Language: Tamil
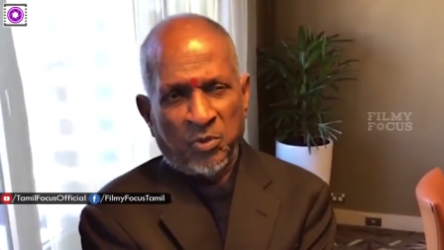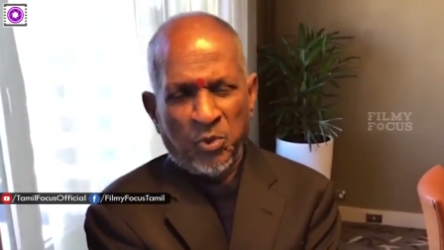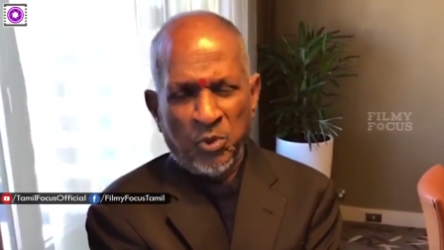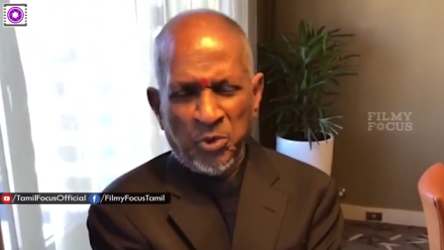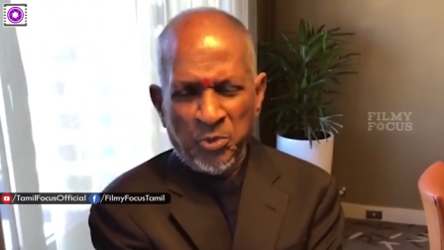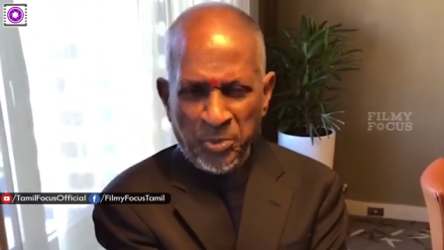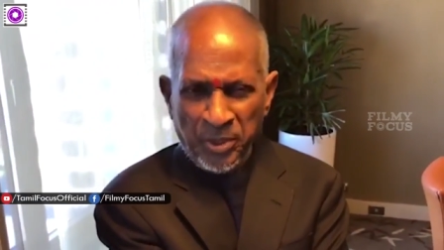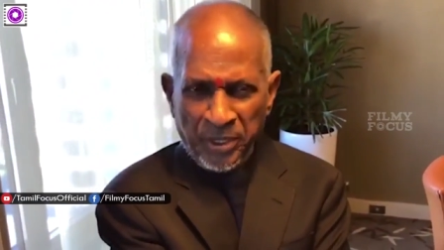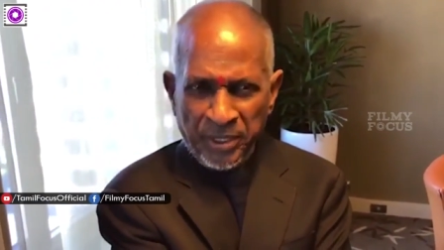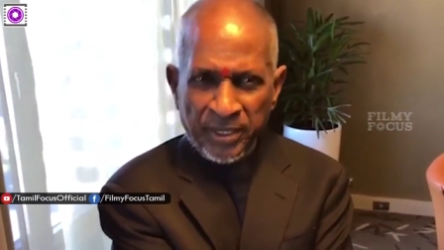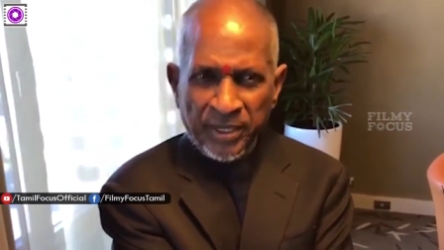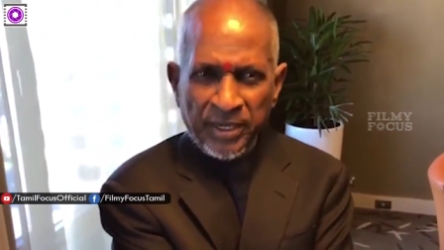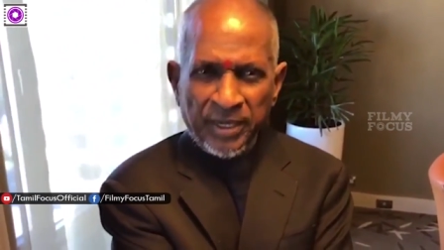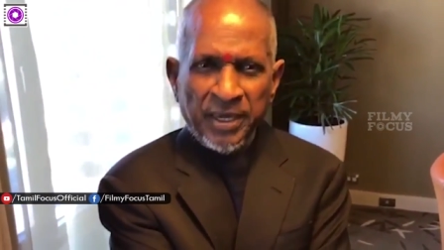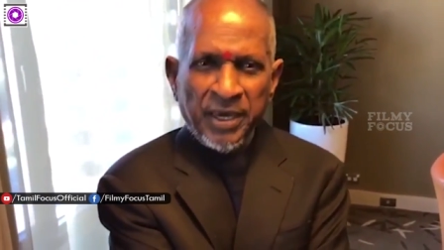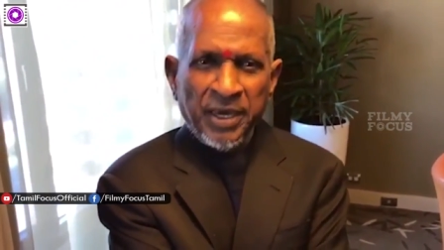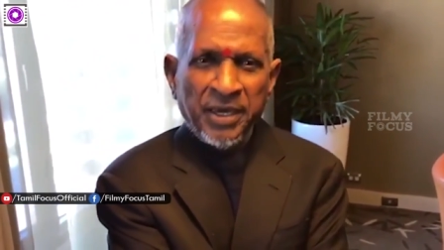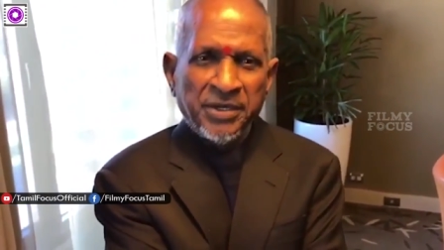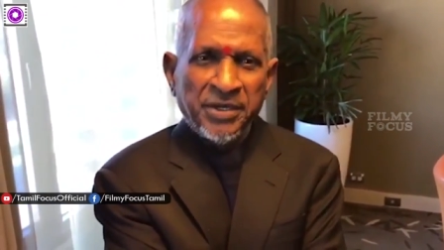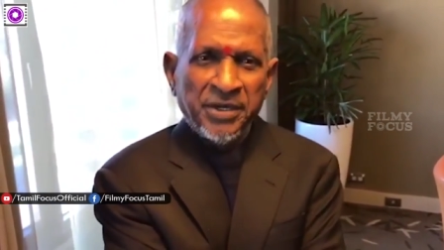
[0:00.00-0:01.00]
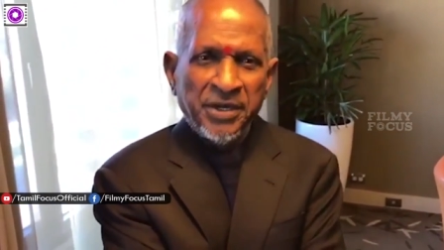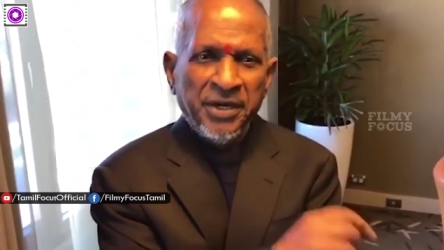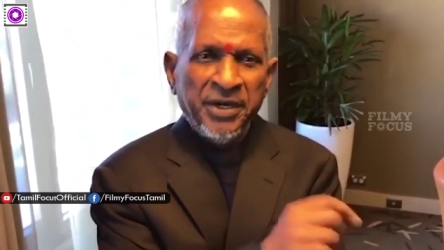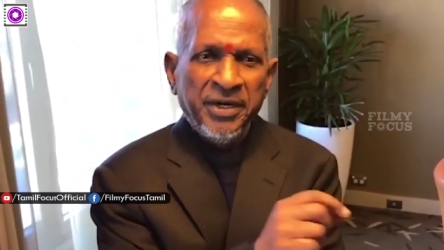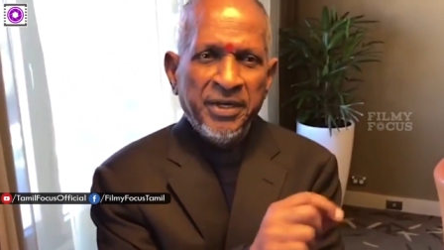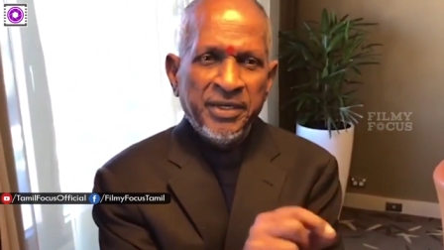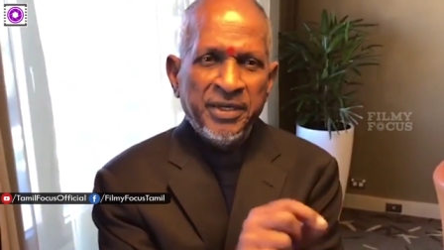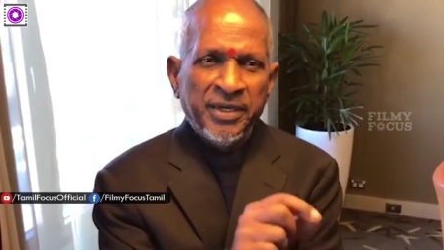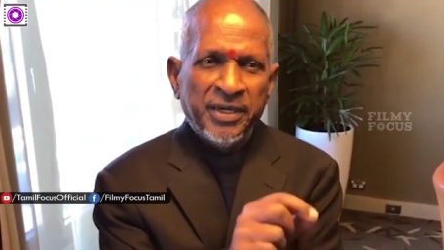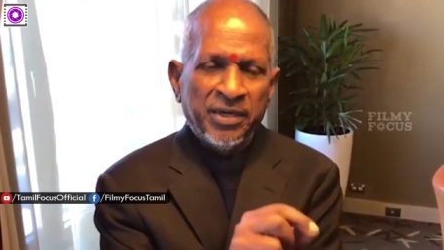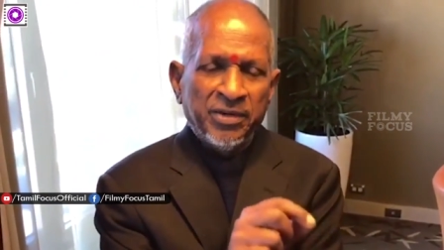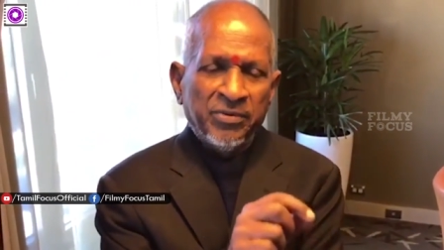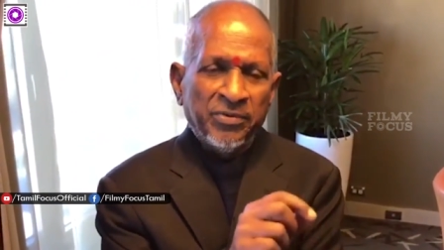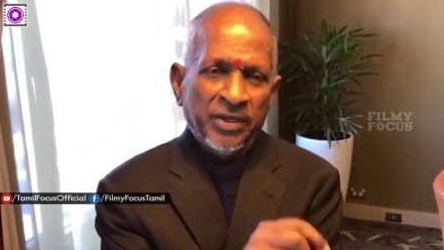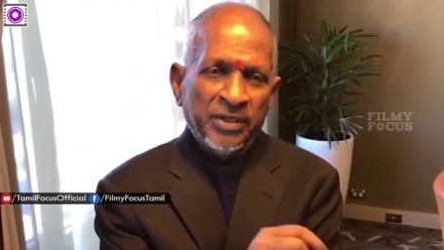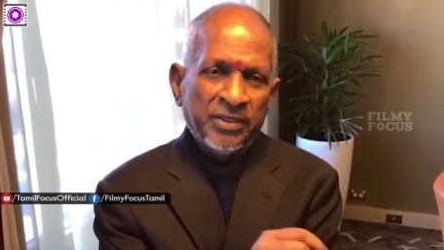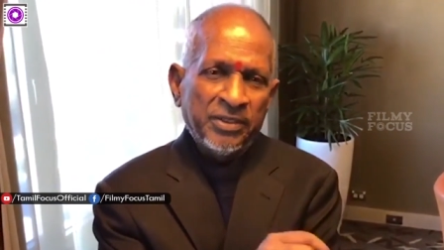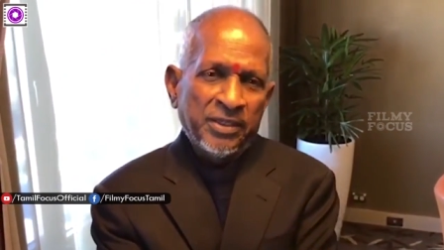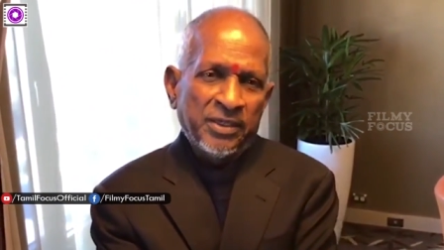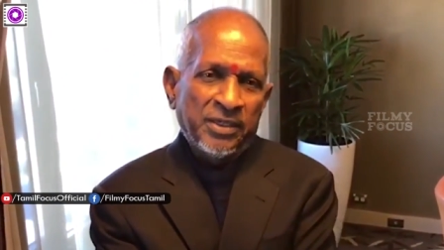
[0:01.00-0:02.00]
உண்மையிலேயே ஈடு என்ற
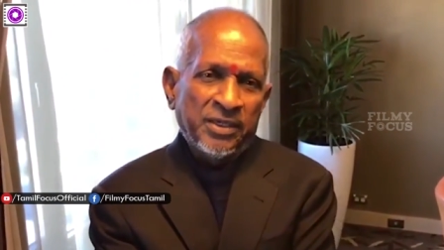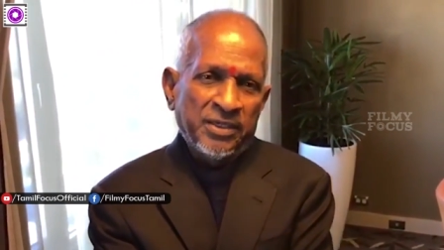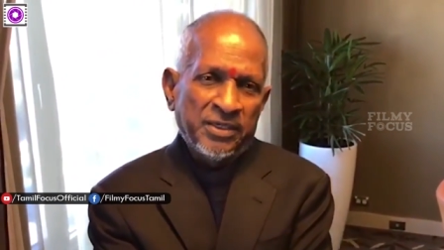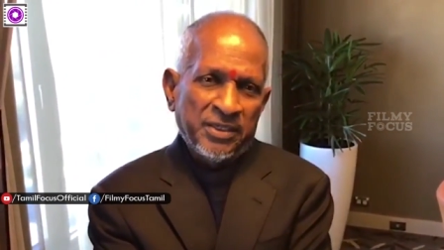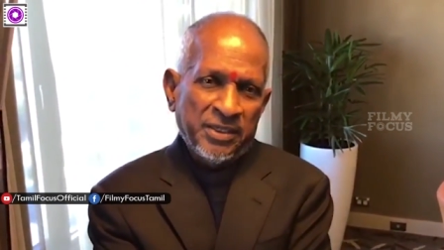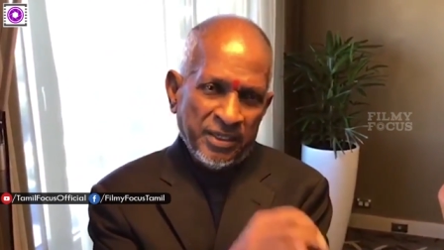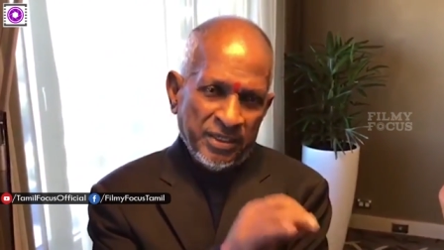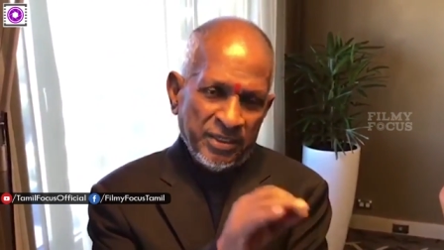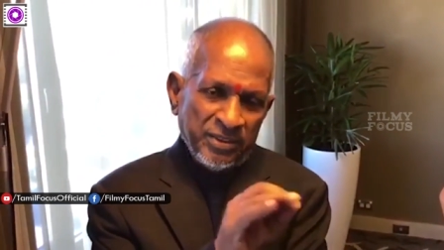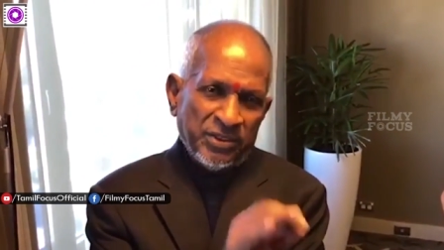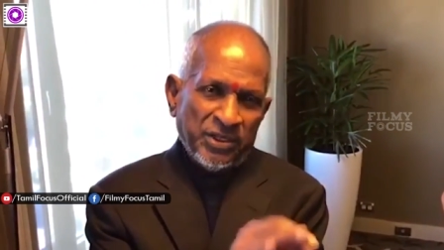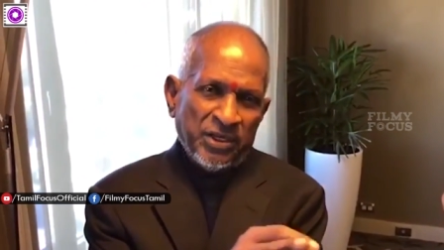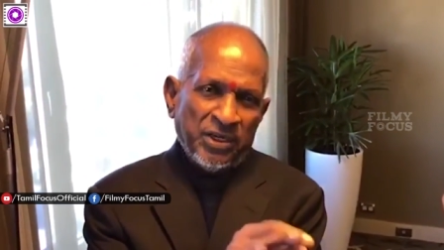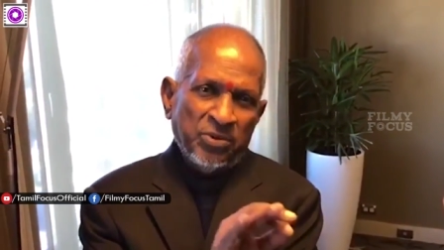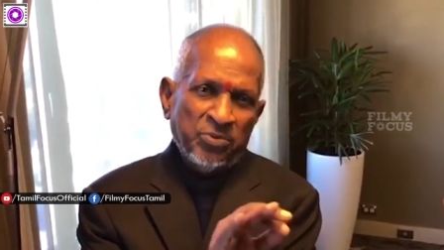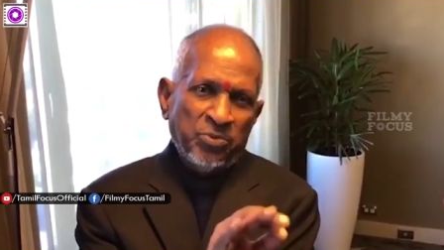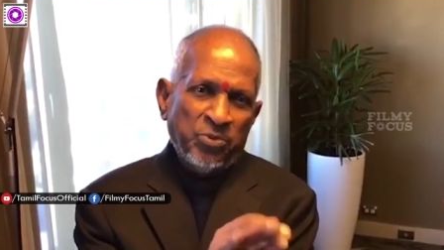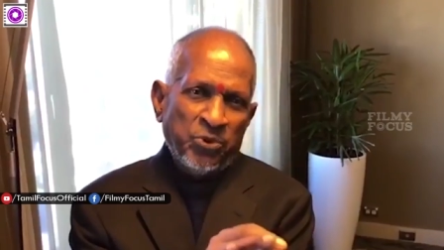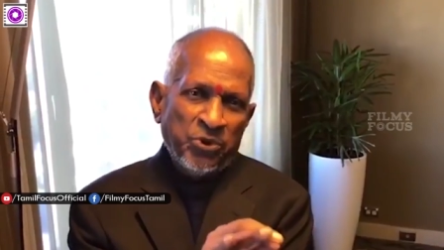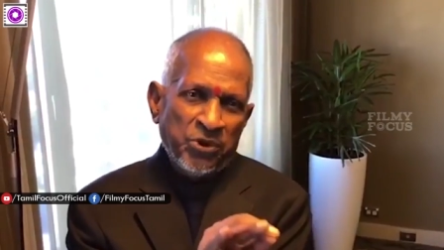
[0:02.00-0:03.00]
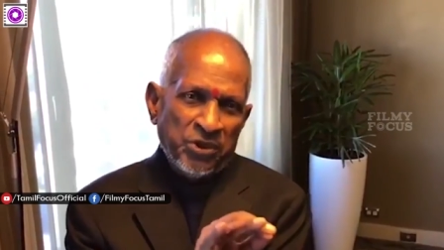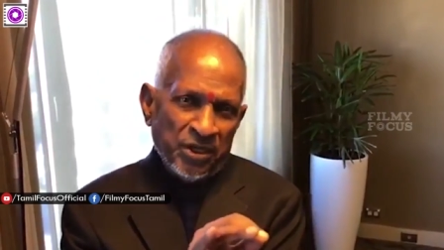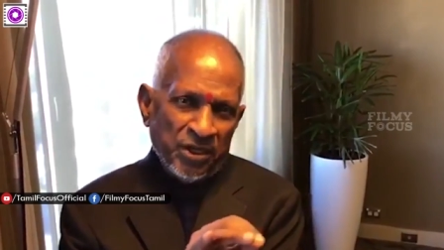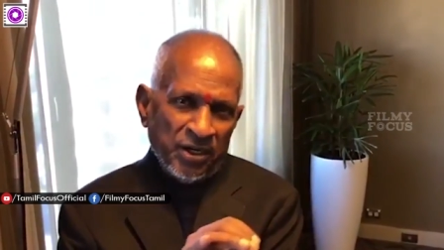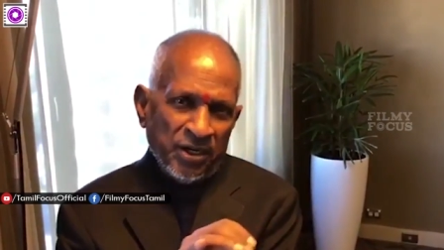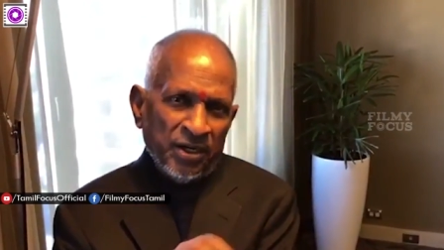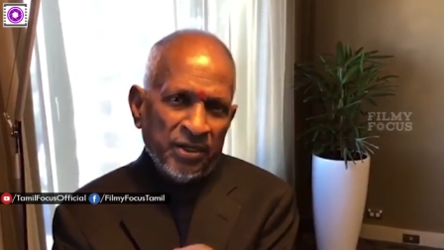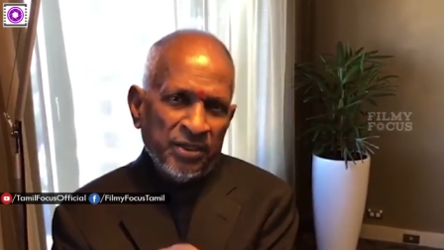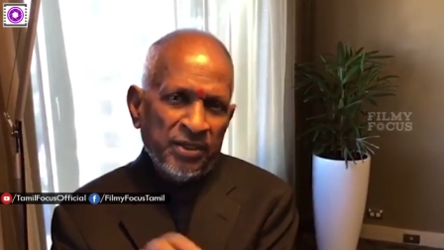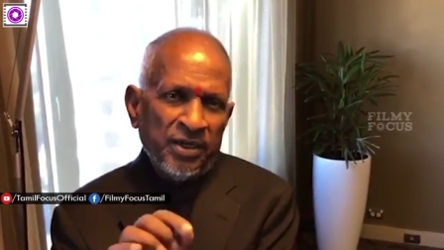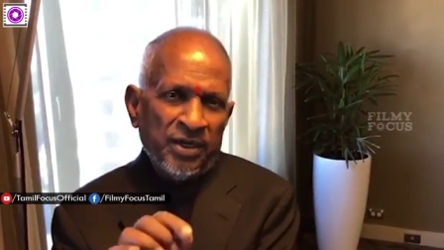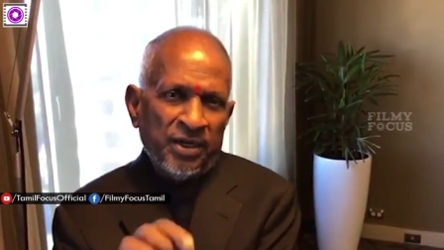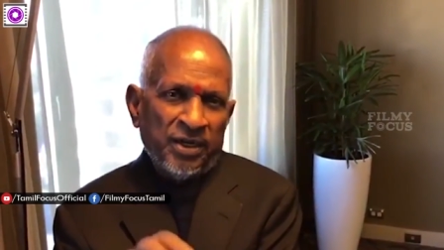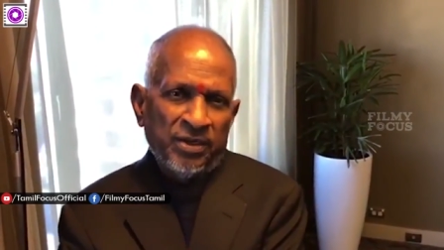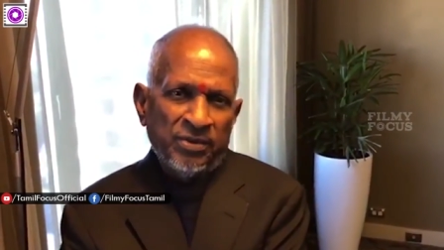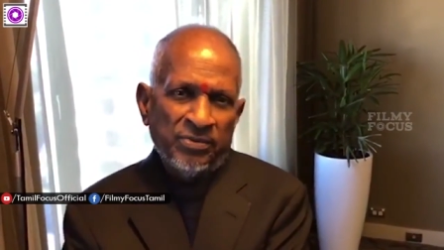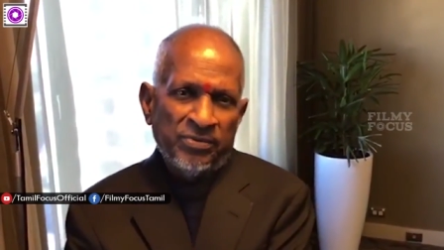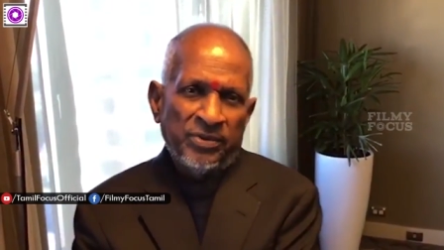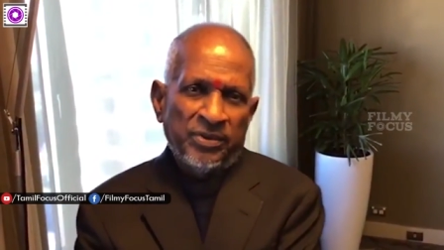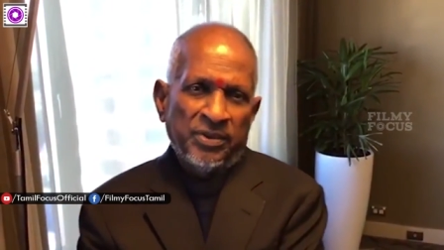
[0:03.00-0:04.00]
வார்த்தைக்கு ஈடு செய்ய முடியாத
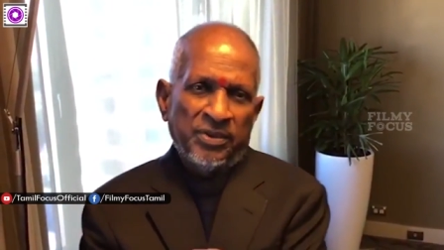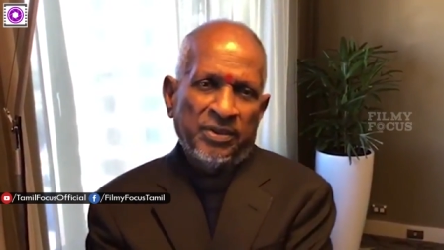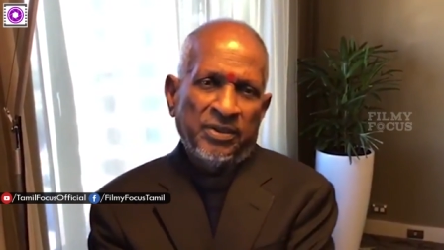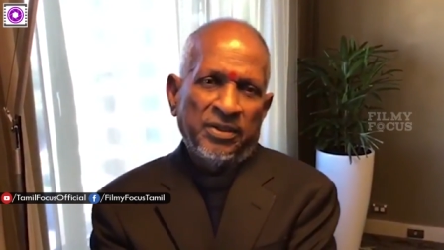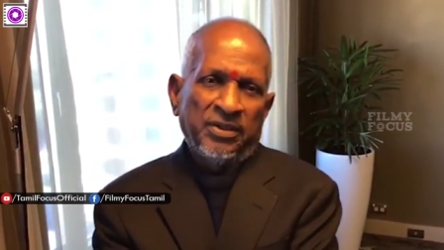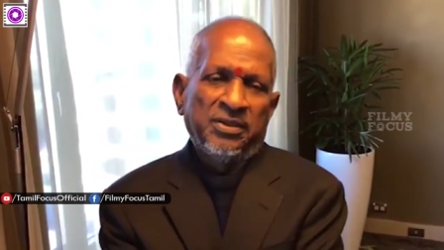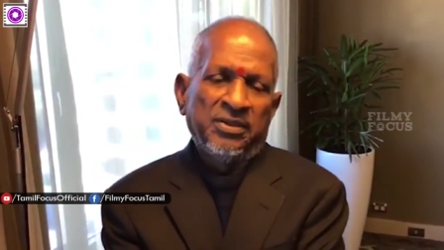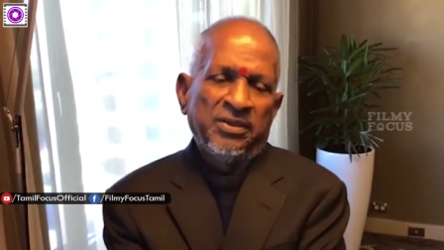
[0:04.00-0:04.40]
அளவுக்கு